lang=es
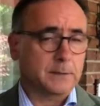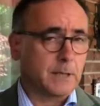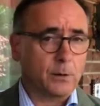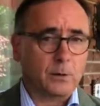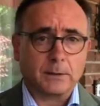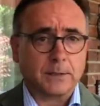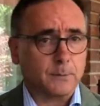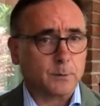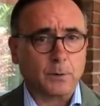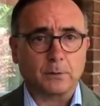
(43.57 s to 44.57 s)
Desde ANOR
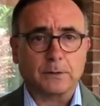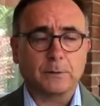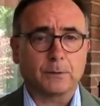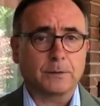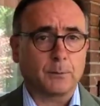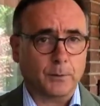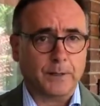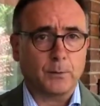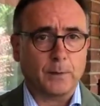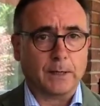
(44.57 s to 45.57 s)
estamos muy contentos de
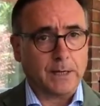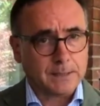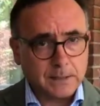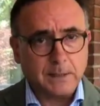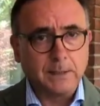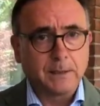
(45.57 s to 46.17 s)
poder ayudar así